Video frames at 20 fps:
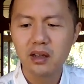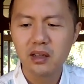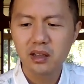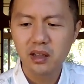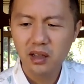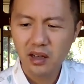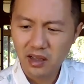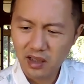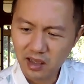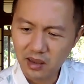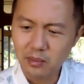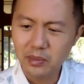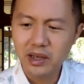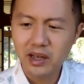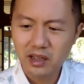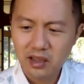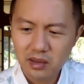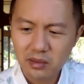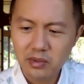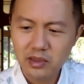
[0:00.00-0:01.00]
这里
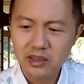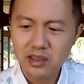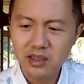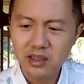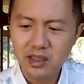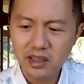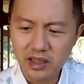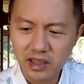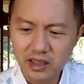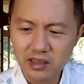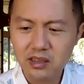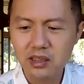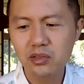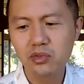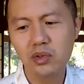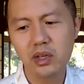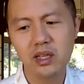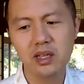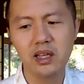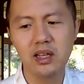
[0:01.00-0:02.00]
面是不是也是
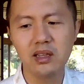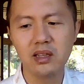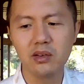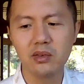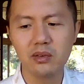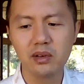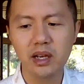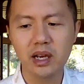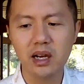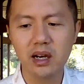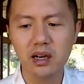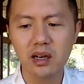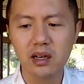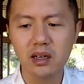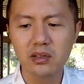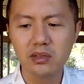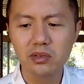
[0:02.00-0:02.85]
赚点流量啊？